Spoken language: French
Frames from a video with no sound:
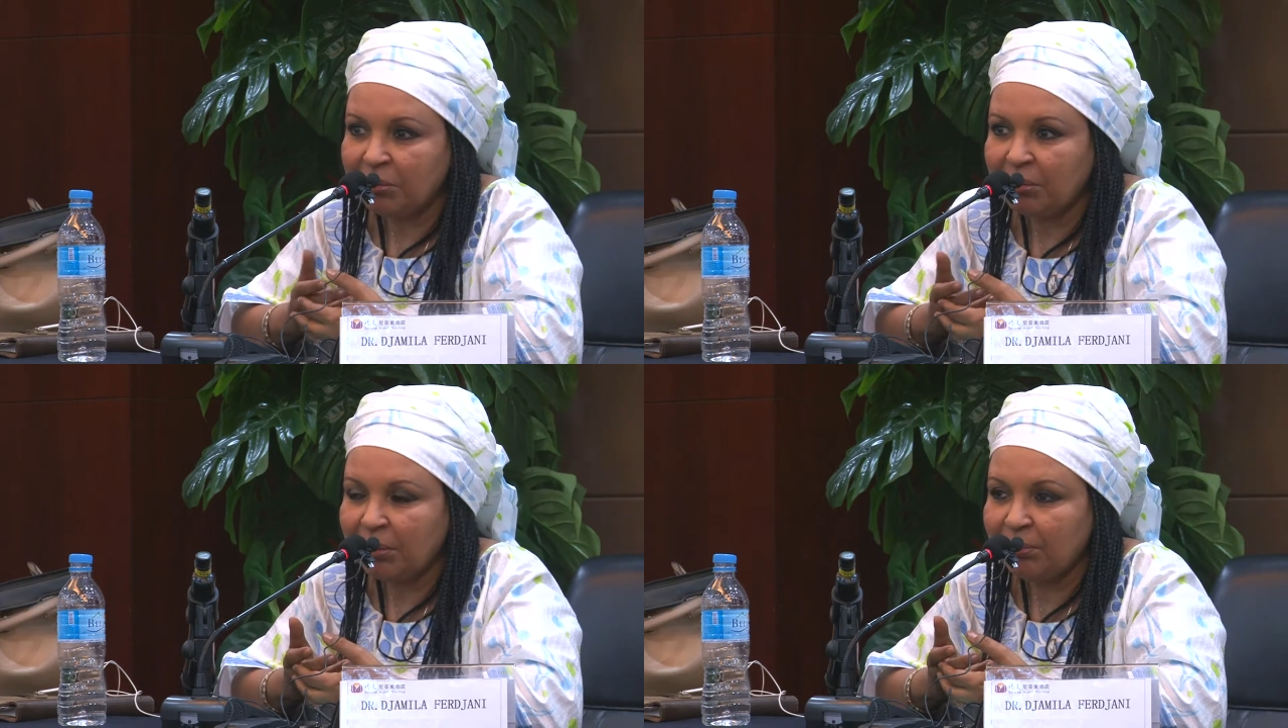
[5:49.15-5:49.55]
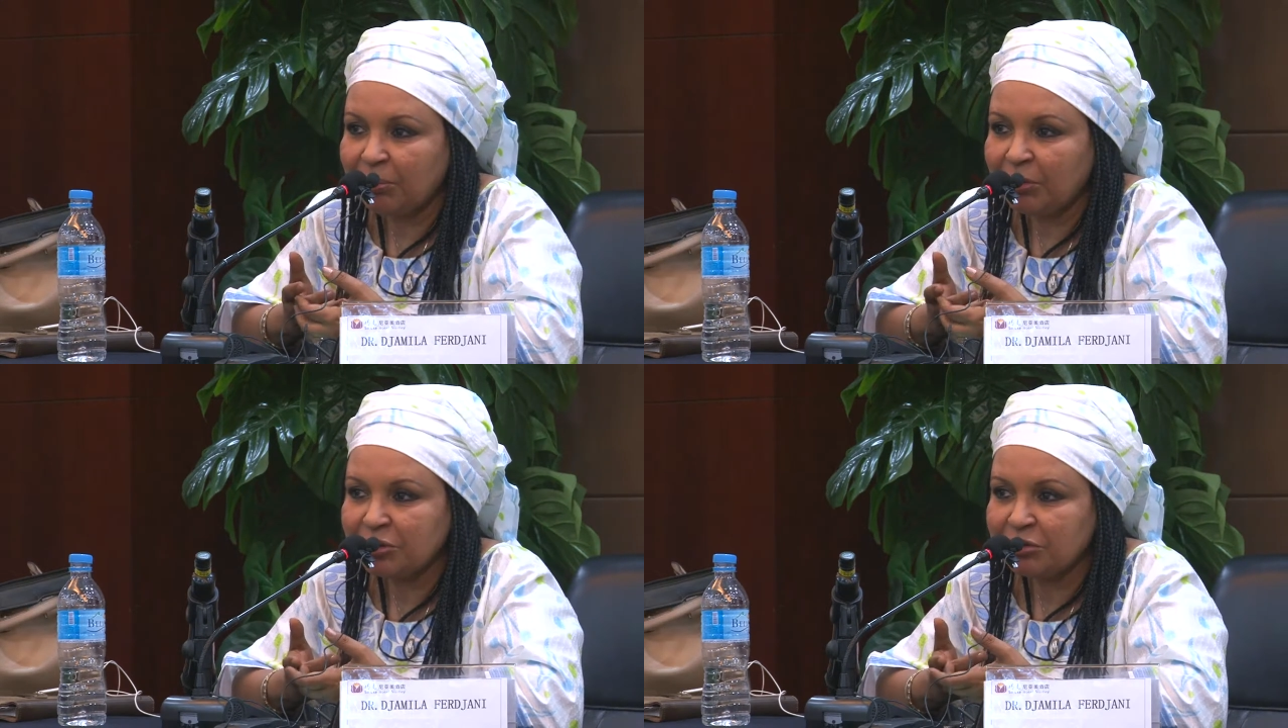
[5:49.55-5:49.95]
aux mêmes
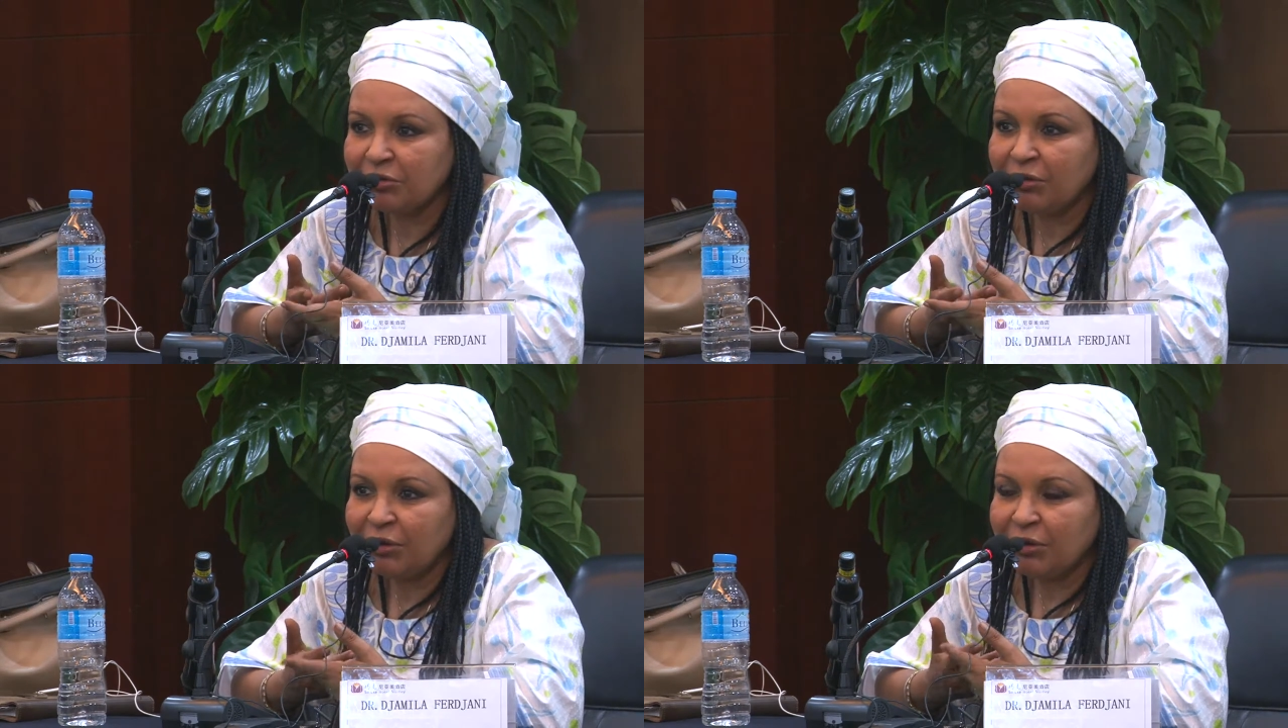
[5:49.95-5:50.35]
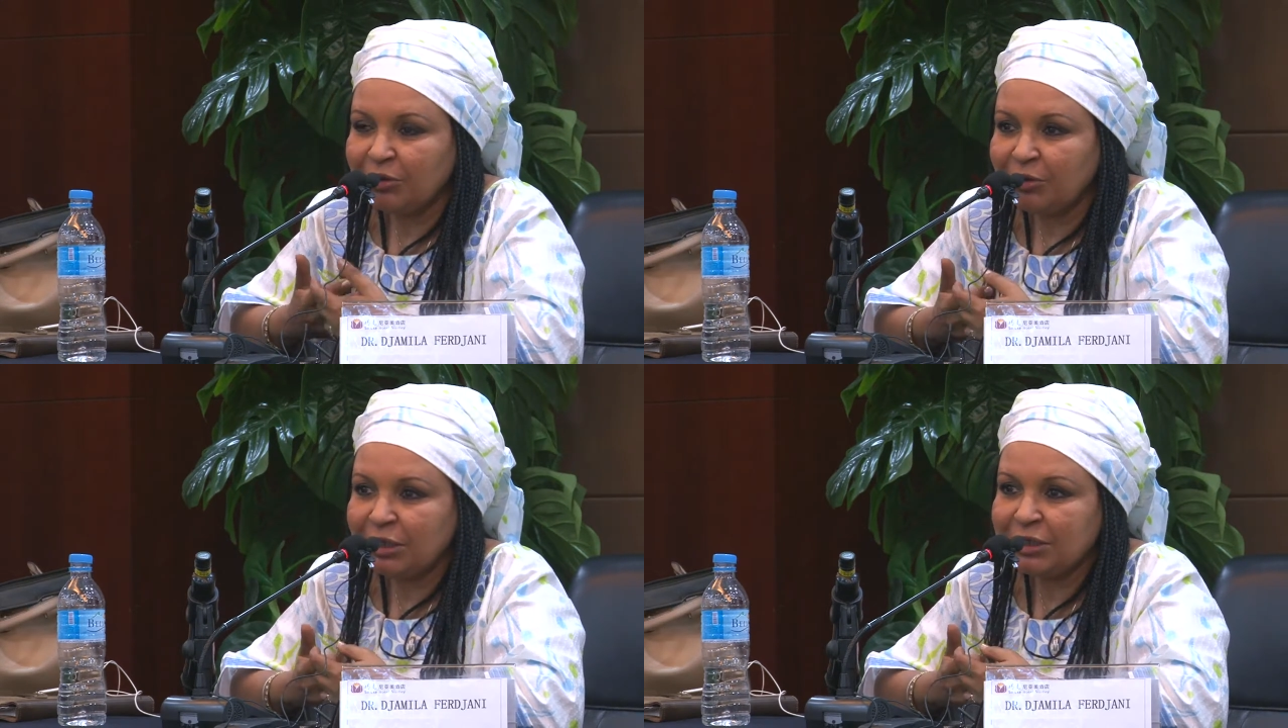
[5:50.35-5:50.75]
postes
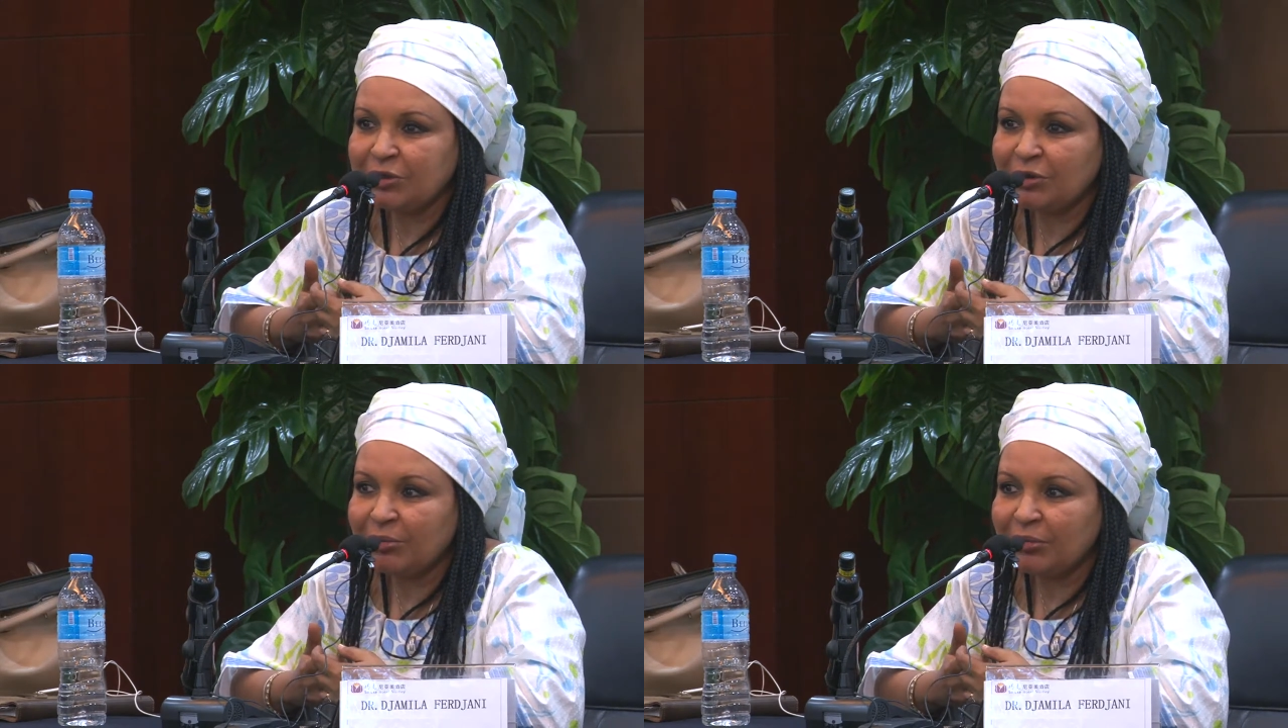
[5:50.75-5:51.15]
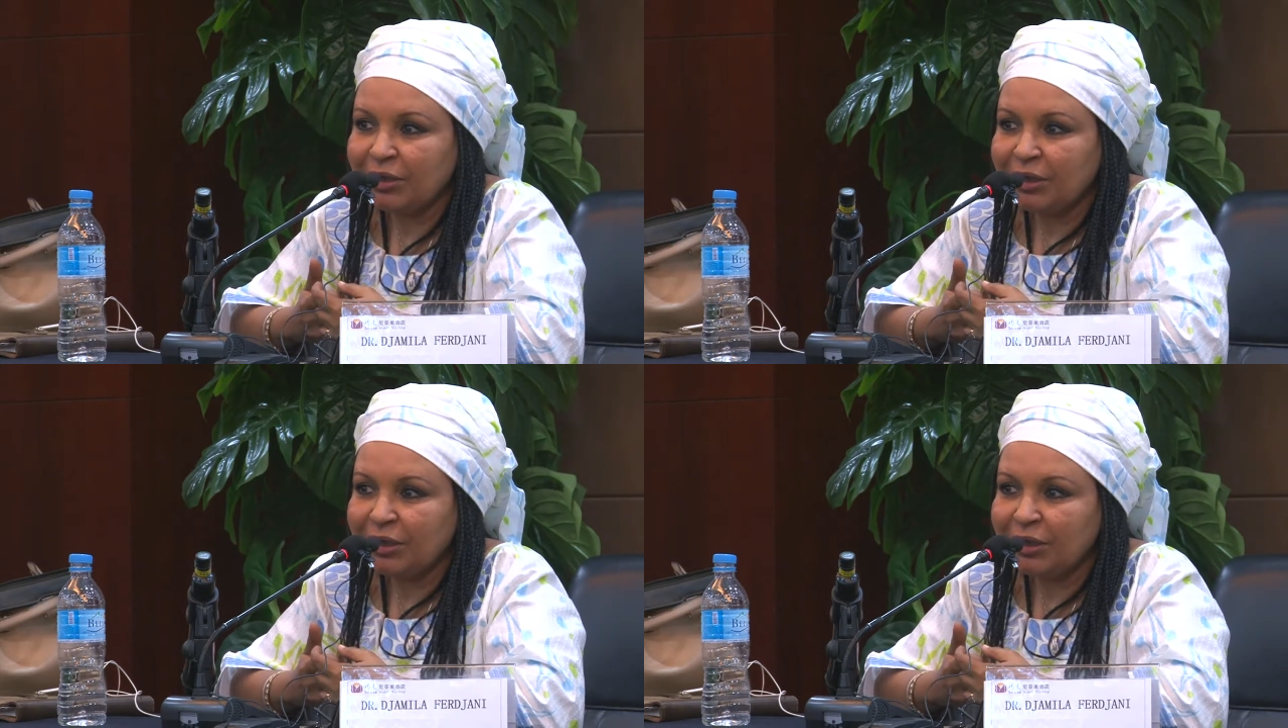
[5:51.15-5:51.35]
que les hommes.